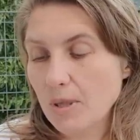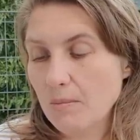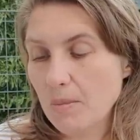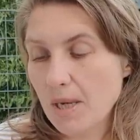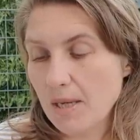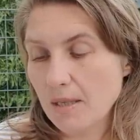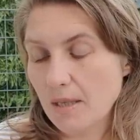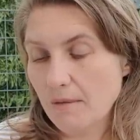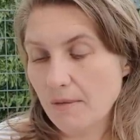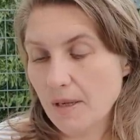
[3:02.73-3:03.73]

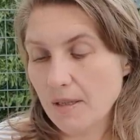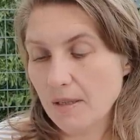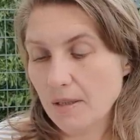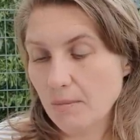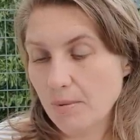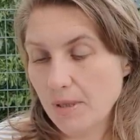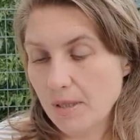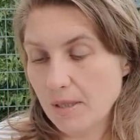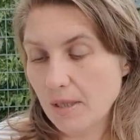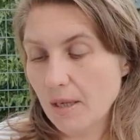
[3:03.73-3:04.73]
имении верни не
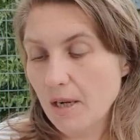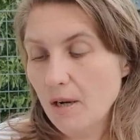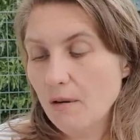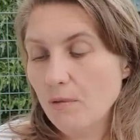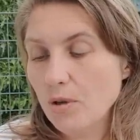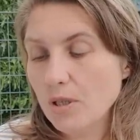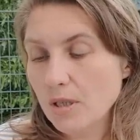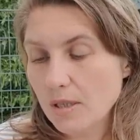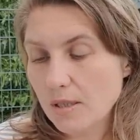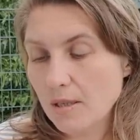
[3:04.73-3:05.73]
бысти, во
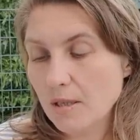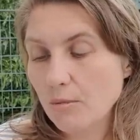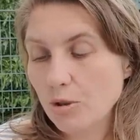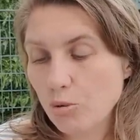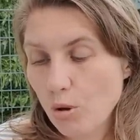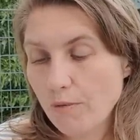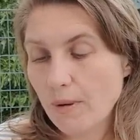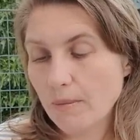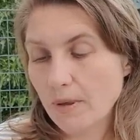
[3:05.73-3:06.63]
истинем кто вам